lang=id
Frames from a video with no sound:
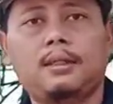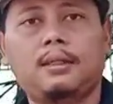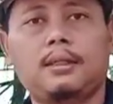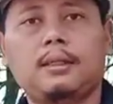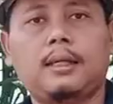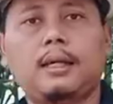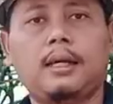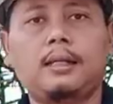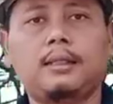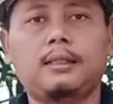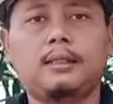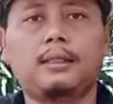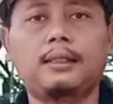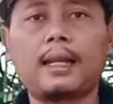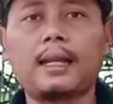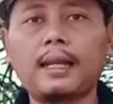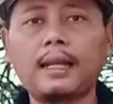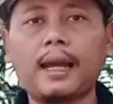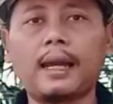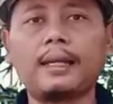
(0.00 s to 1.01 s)
Ya,
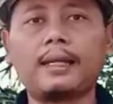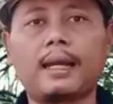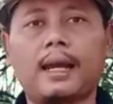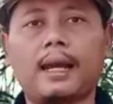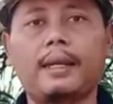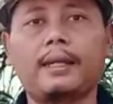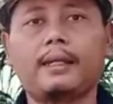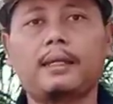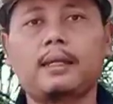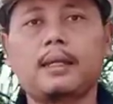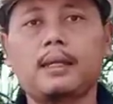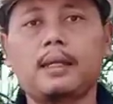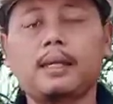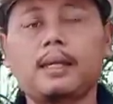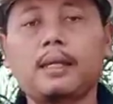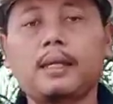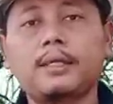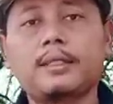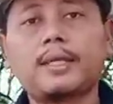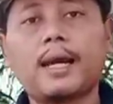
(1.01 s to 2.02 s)
dan lain-lain.
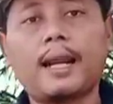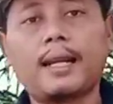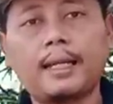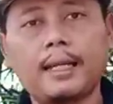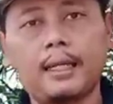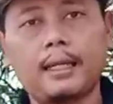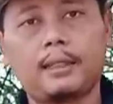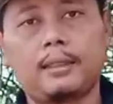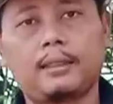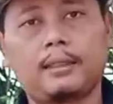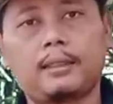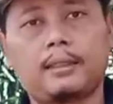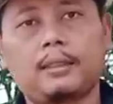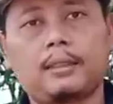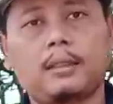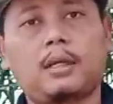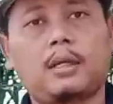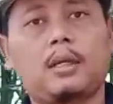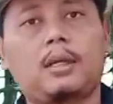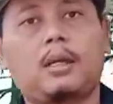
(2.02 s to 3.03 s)
Jadi,
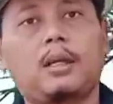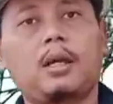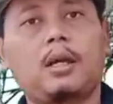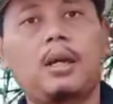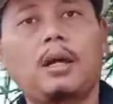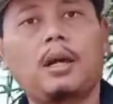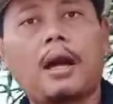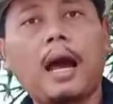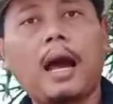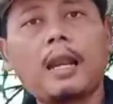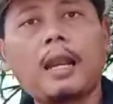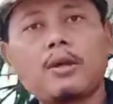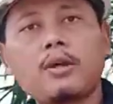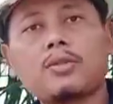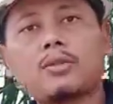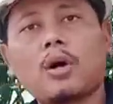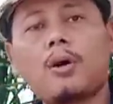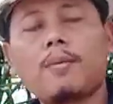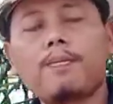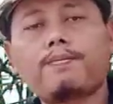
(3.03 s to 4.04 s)
kalau
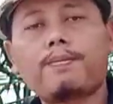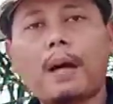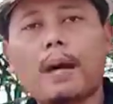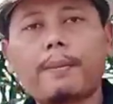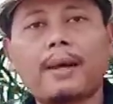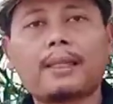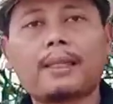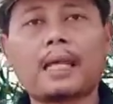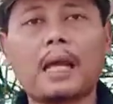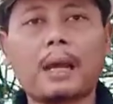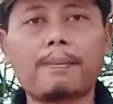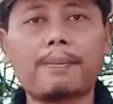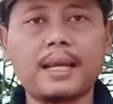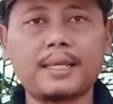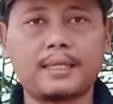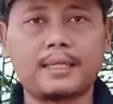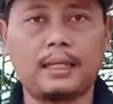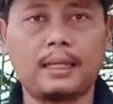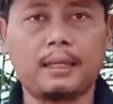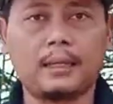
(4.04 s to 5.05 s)
seumpama tanah
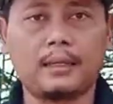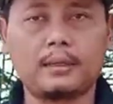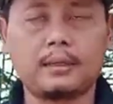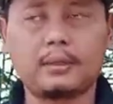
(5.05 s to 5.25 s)
pasir